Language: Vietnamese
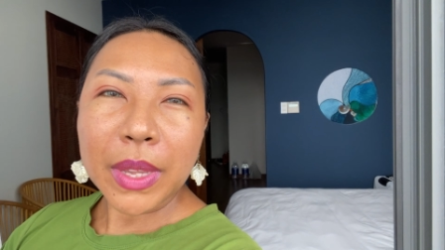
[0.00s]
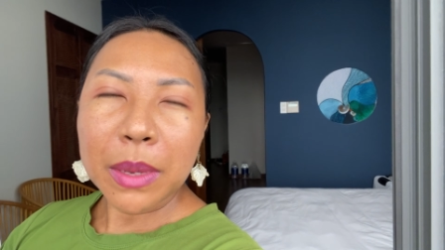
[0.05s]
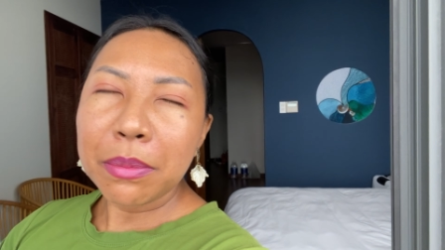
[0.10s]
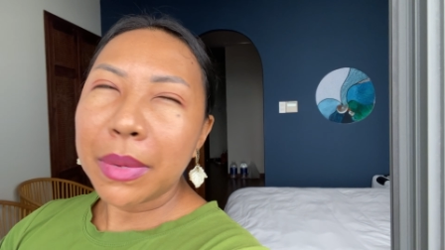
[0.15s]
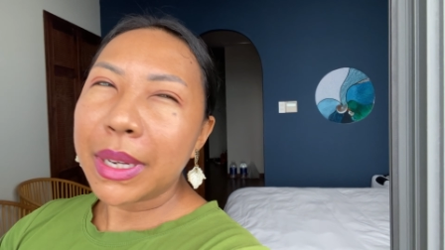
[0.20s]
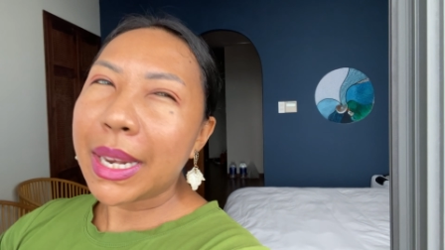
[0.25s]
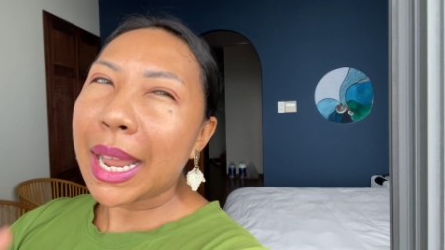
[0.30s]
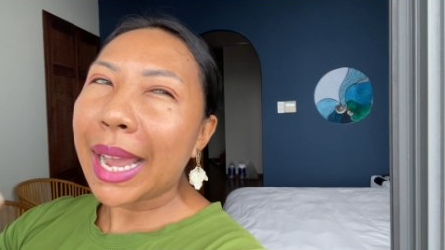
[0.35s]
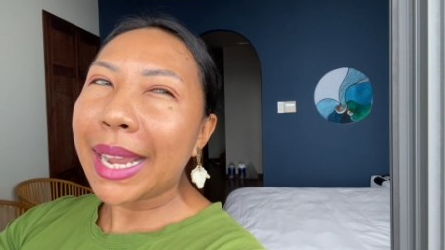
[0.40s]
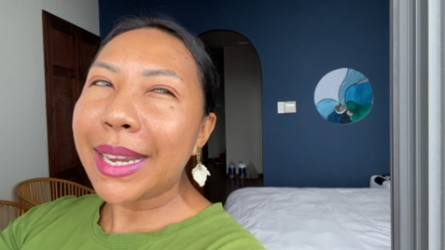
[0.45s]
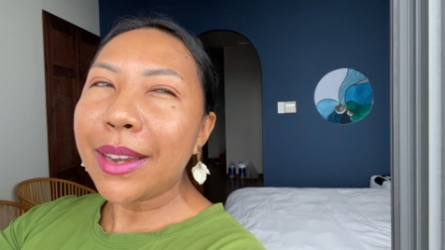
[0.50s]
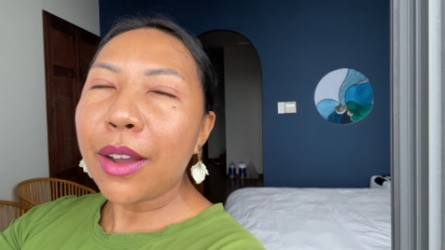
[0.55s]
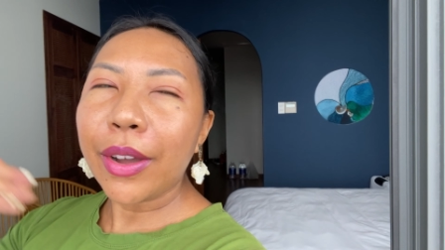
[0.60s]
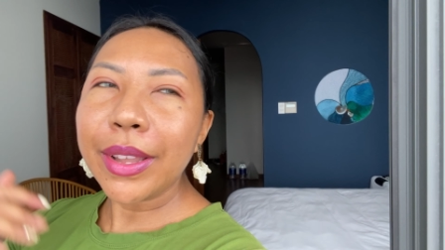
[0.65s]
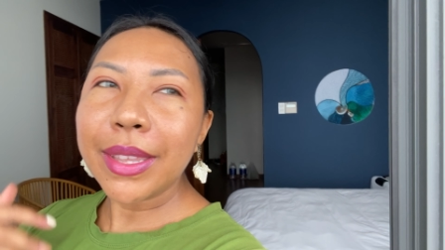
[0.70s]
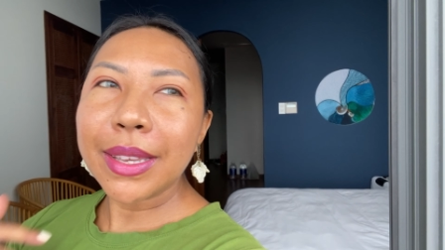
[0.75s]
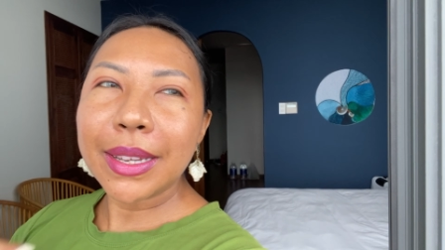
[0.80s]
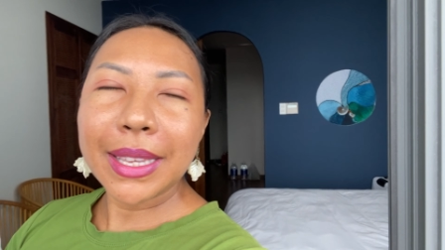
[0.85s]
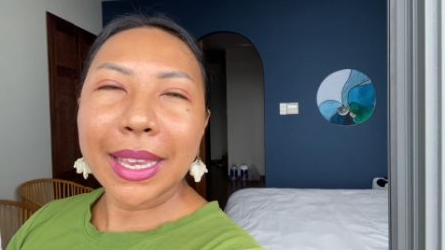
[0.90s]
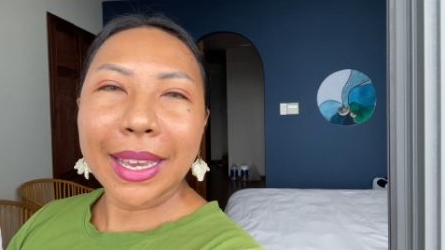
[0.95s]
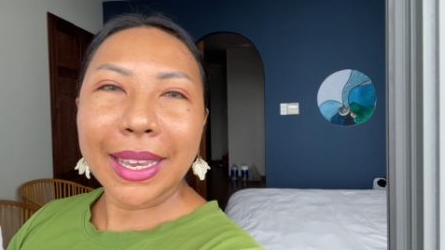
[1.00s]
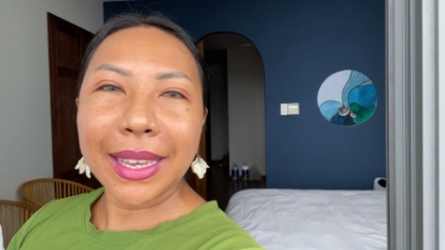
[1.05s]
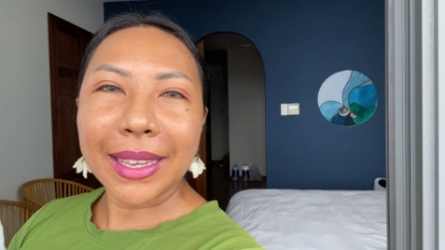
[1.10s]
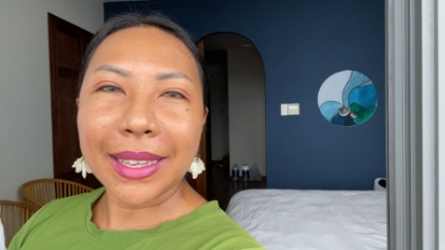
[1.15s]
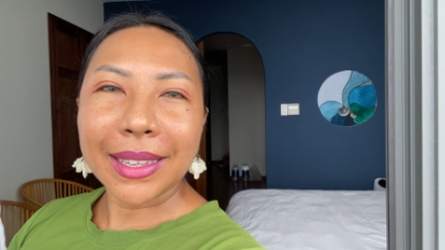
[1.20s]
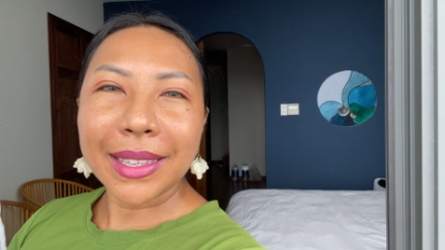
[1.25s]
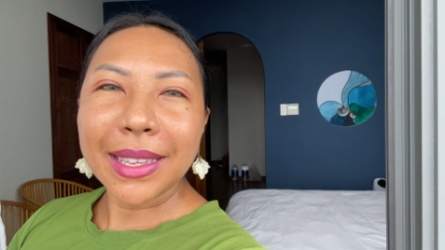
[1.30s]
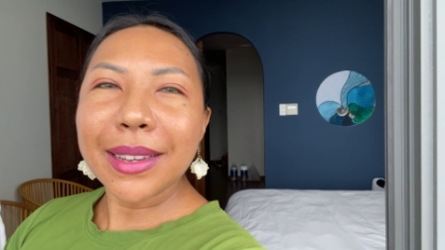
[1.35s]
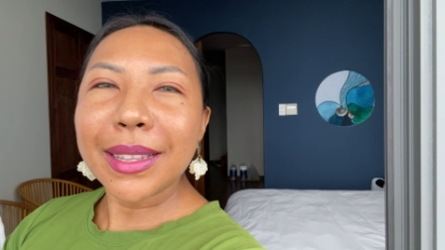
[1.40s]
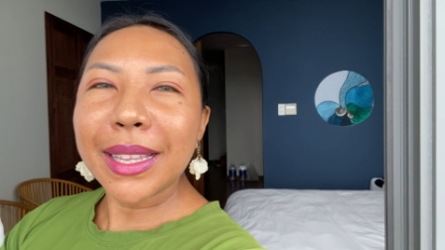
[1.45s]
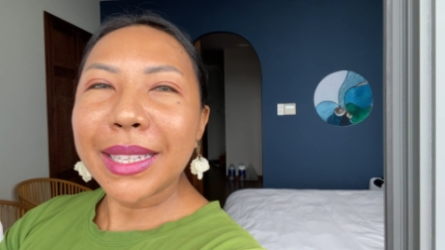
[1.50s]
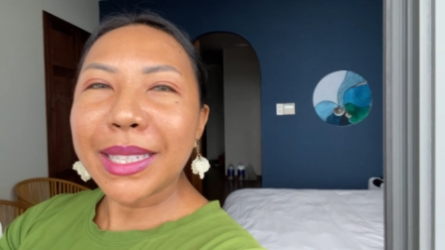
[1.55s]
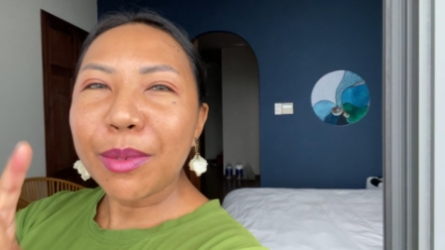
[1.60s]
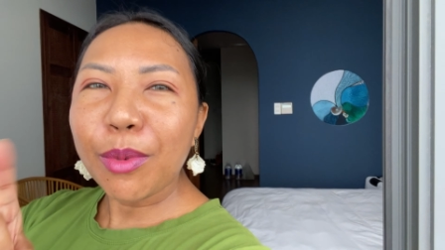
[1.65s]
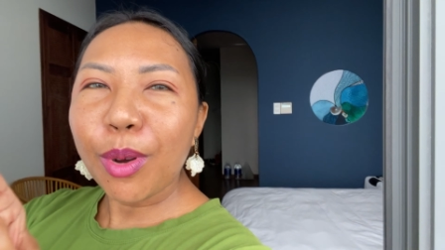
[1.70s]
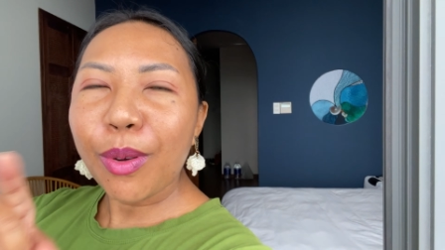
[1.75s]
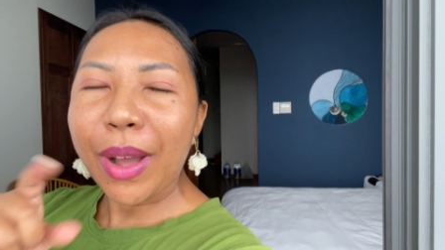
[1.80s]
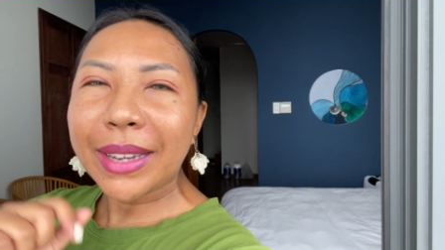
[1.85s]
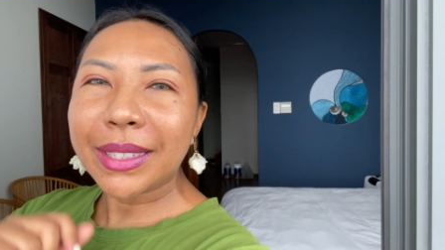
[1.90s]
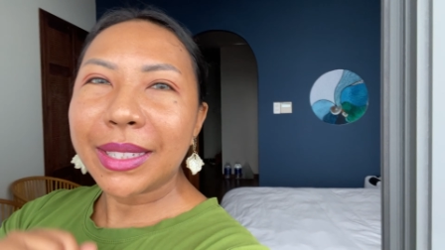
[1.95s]
mình hay nói những gì nhất là
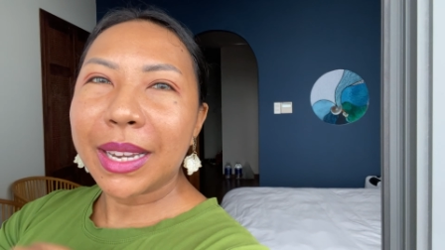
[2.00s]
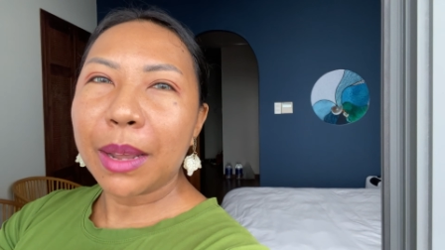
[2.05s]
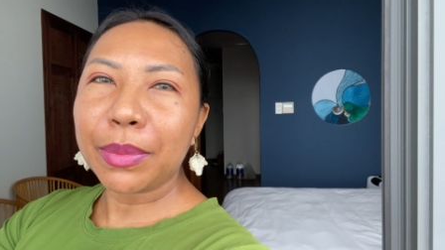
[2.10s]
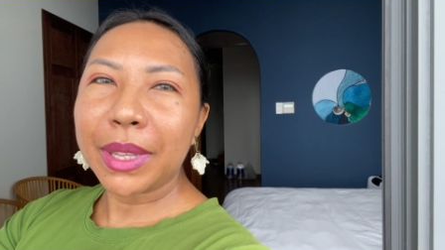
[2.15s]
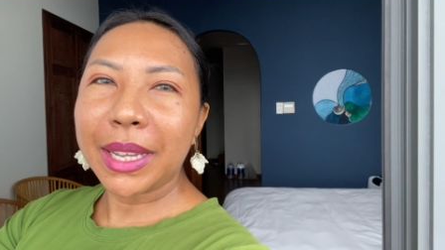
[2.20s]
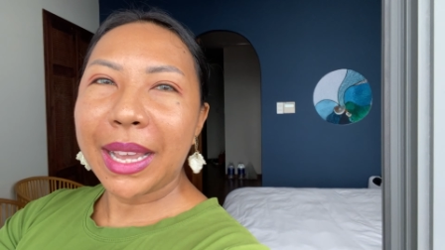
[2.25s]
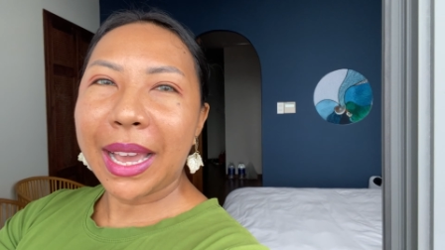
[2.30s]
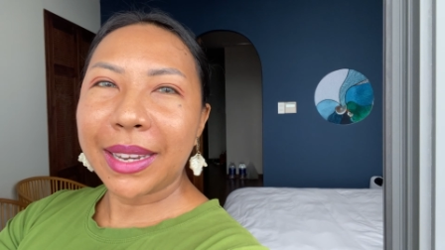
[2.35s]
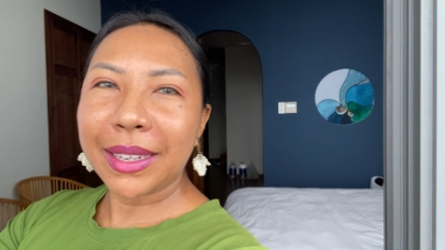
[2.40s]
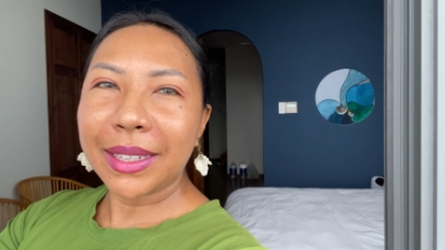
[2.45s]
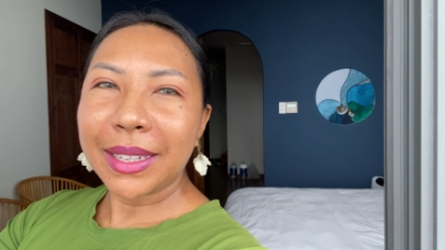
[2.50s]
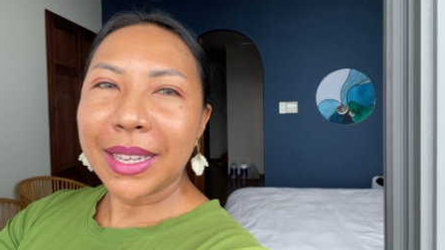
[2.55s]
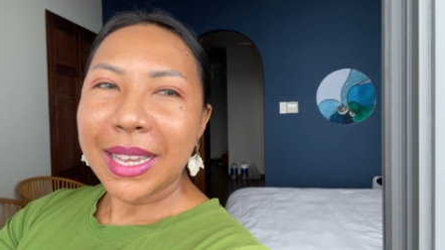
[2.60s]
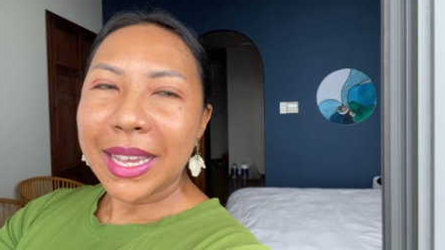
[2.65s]
trong quá trình học tiếng Anh